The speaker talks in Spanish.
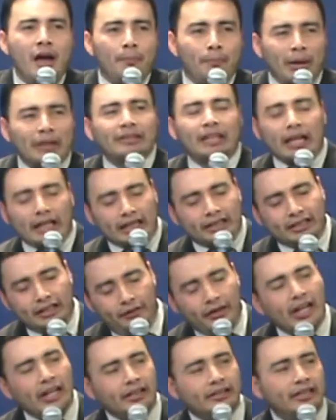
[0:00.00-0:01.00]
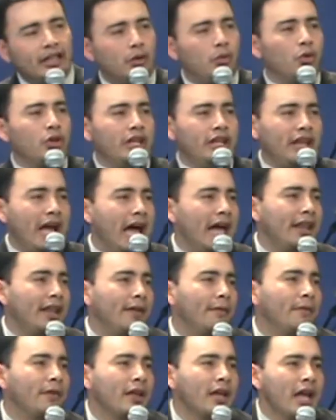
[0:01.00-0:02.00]
Vas a recibir
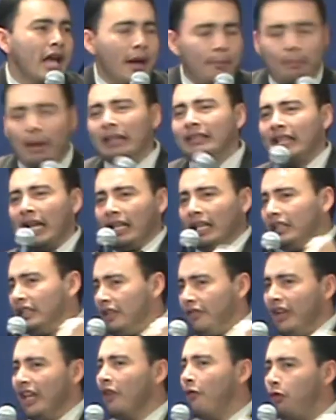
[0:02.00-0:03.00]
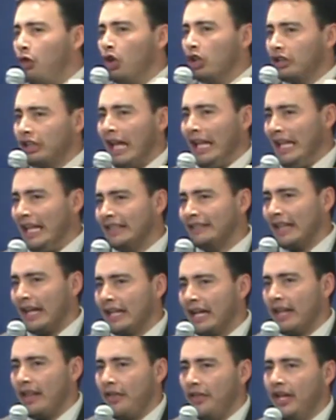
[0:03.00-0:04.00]
seguridad. Vas a recibir fortaleza
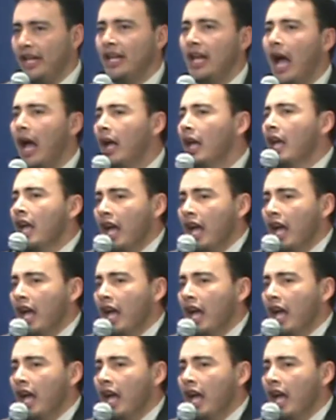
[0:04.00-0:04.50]
cada día.